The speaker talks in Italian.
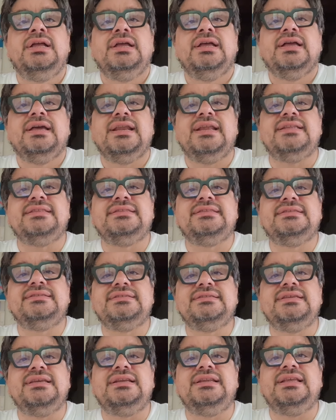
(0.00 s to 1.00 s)

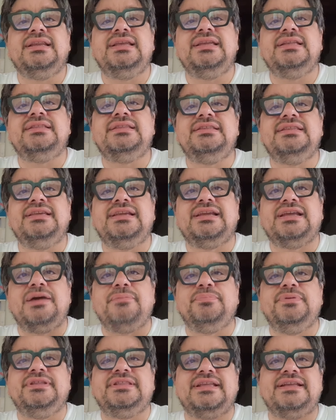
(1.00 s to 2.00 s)
grazie alle reti di
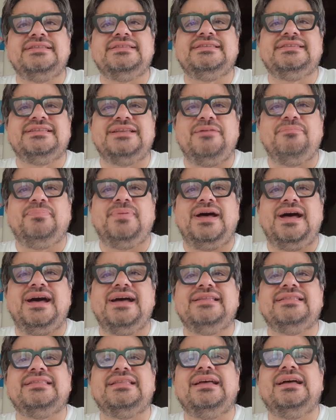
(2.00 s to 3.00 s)
Capitan
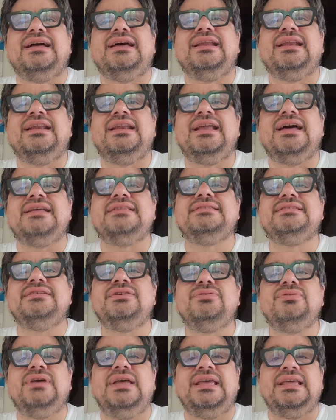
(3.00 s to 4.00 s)
Zapata,
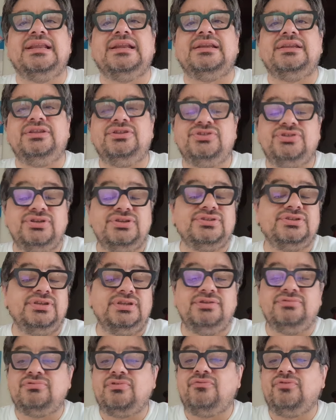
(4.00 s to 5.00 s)
Lazzaro e Ricci, sì,
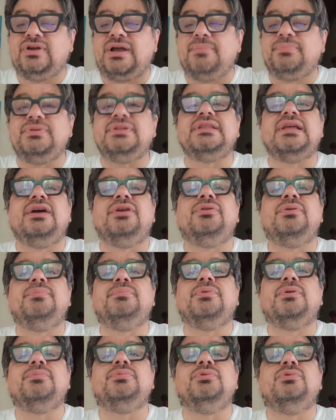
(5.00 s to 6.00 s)
il nuovo capitano è
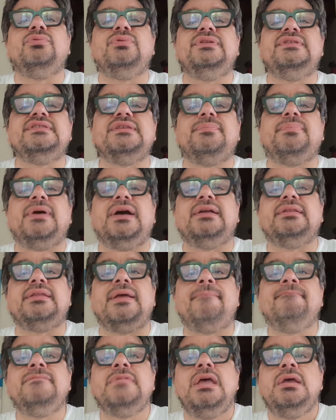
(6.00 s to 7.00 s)
proprio lui
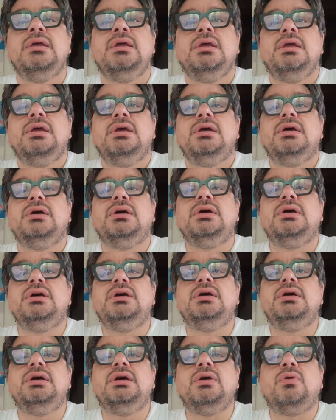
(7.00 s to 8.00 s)
Zapata.
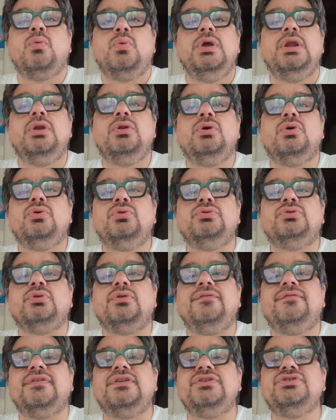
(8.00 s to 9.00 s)
Eh, quello contro
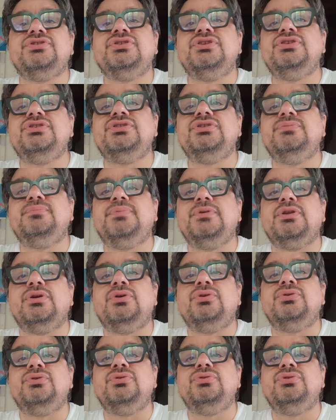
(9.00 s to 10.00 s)
i francesi
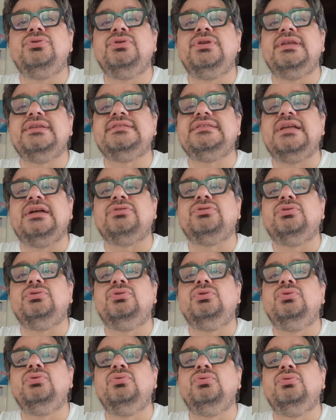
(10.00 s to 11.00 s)
però non è stato
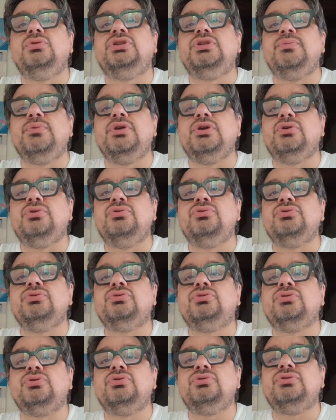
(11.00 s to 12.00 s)
l'ultimo
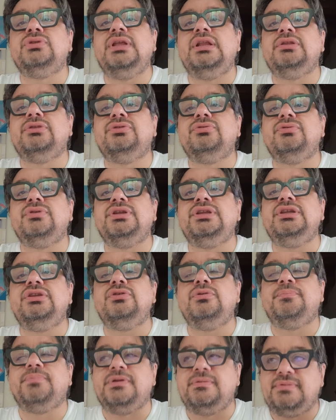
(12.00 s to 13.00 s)
incontro del
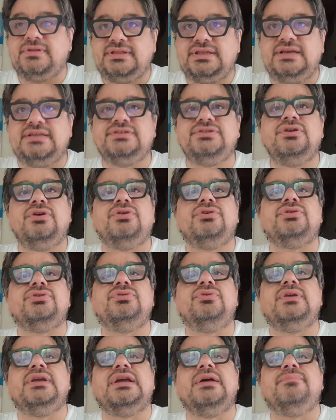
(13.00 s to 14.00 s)
Torino prima
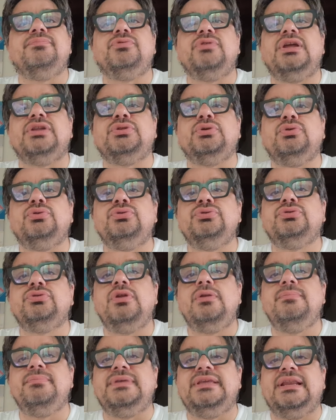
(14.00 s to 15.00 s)
dell'esordio in campionato contro
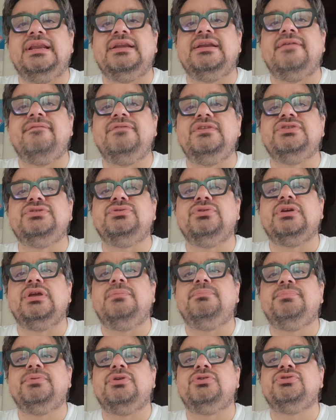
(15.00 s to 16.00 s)
il Milan, visto che
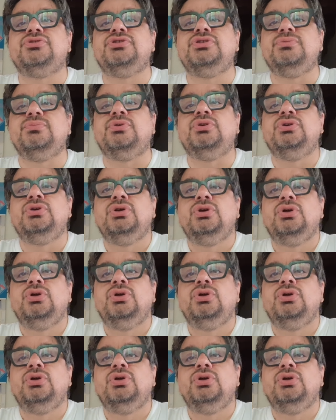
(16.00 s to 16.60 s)
il prossimo